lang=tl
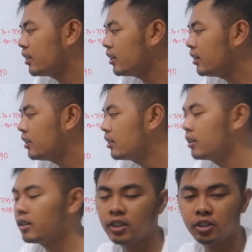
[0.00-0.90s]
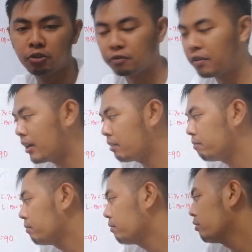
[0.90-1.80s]
3 is to
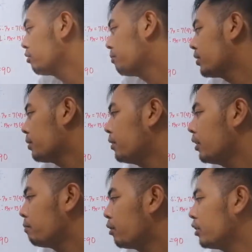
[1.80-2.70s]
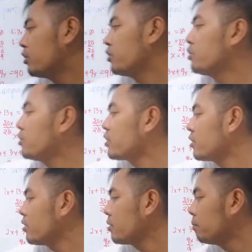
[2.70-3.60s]
5. So, ibig sabihin, boys to
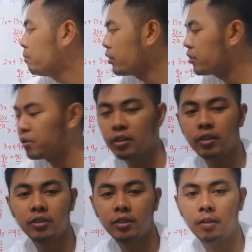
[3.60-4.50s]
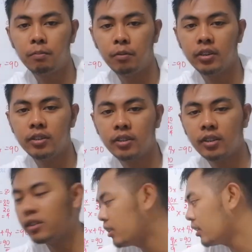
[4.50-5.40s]
girls, boys to girls to, boys
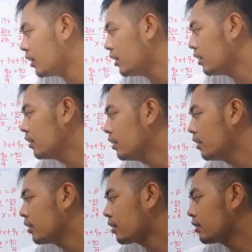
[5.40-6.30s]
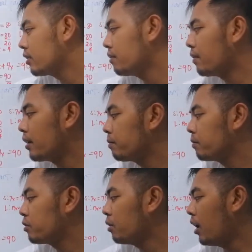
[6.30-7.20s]
to si 3, girls si
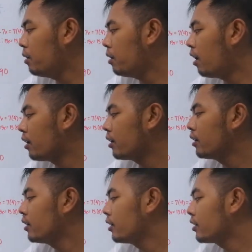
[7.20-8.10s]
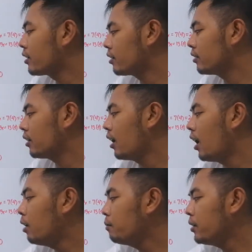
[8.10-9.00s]
5. So, how are girls?
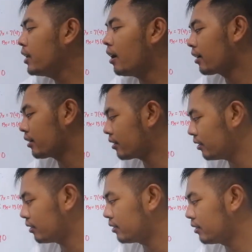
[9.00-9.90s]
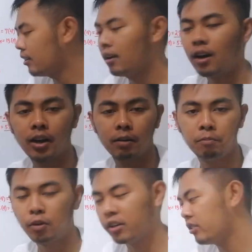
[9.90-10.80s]
How many are girls? Are
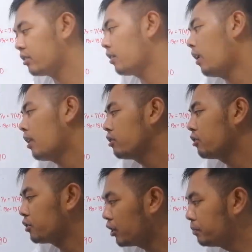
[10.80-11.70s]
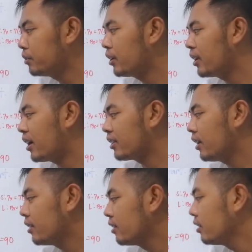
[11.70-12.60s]
boys? So, solve muna
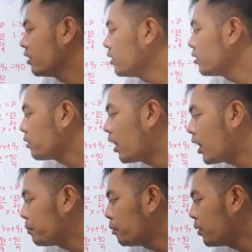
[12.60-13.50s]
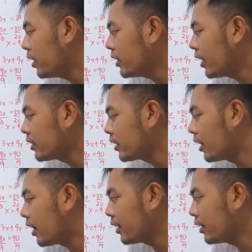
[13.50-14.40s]
natin. So, ang kabuuan natin
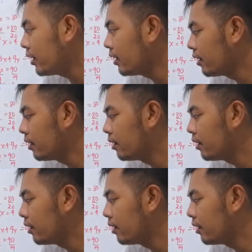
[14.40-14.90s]
ay